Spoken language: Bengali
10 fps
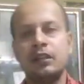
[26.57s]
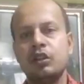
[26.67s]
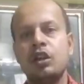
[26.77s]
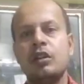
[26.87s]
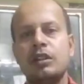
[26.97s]

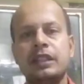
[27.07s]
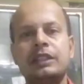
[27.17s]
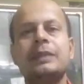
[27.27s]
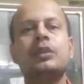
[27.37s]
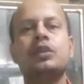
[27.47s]
তো
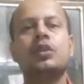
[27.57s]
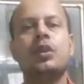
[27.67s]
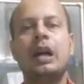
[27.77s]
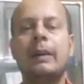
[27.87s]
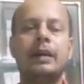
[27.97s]
রীতিমতো
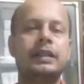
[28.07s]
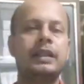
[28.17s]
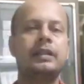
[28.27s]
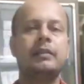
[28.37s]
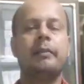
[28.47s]

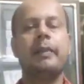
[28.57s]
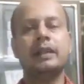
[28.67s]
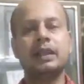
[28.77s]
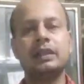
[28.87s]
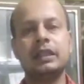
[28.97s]
আমাদের
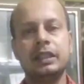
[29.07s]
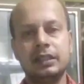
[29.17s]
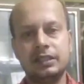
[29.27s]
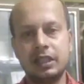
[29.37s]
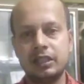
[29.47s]
মাথাতে
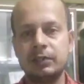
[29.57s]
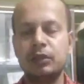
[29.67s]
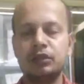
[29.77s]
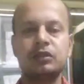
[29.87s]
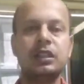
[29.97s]
চাষি
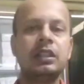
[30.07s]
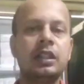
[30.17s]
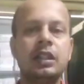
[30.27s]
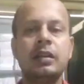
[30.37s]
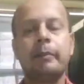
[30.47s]
বন্ধুদের
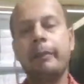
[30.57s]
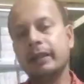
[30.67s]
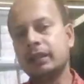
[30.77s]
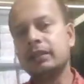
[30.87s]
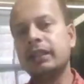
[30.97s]

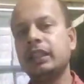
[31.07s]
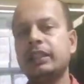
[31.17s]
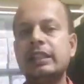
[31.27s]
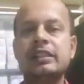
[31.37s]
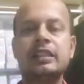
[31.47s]
মাথাতে একটা
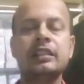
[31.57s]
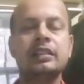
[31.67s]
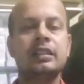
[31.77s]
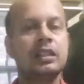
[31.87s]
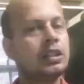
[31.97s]
টেনশন
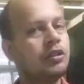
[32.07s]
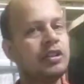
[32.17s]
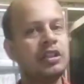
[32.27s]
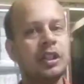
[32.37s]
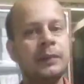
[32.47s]

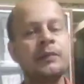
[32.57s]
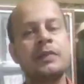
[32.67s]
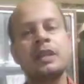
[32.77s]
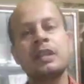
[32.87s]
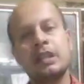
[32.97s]
রয়েছে
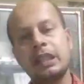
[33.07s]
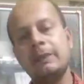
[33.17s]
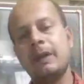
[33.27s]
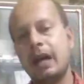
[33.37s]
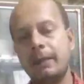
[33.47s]

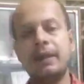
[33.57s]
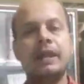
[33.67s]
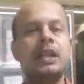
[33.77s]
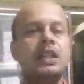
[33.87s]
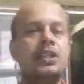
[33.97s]
কিভাবে
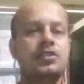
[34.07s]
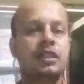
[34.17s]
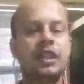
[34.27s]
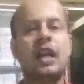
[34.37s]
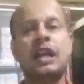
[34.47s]

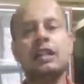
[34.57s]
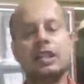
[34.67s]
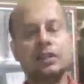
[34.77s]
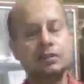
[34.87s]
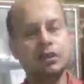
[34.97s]
সেই
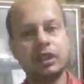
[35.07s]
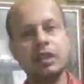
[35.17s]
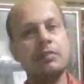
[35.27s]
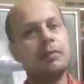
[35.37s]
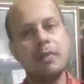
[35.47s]
আগাছাগুলোকে
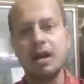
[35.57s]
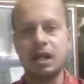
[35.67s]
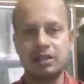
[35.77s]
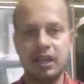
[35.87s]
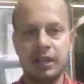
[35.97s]

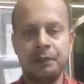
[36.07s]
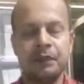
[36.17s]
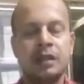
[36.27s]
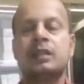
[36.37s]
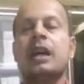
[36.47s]
মারা যায়
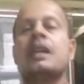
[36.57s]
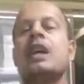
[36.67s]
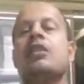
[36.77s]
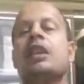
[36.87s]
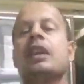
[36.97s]
তা না
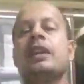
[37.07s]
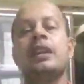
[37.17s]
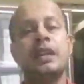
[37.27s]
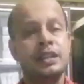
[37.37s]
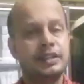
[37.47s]
হলে
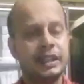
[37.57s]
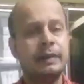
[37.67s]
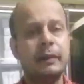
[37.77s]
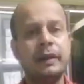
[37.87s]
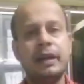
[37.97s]

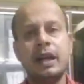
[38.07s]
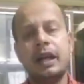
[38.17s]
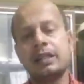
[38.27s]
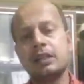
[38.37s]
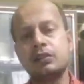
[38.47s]
যেভাবে
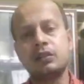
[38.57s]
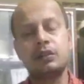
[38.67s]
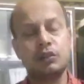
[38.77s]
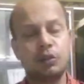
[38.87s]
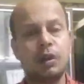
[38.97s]
আগাছাগুলো
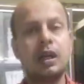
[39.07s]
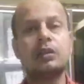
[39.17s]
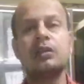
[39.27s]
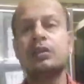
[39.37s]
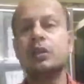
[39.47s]

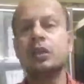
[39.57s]
ক্রমাগত